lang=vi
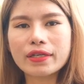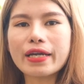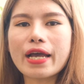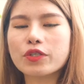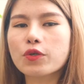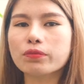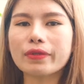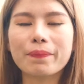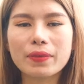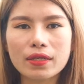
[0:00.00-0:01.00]
đạt đúng
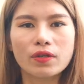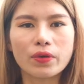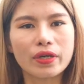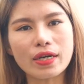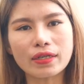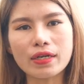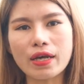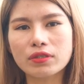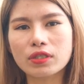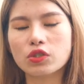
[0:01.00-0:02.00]
tầm nhìn kỹ năng lãnh
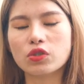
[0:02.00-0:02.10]
đạo được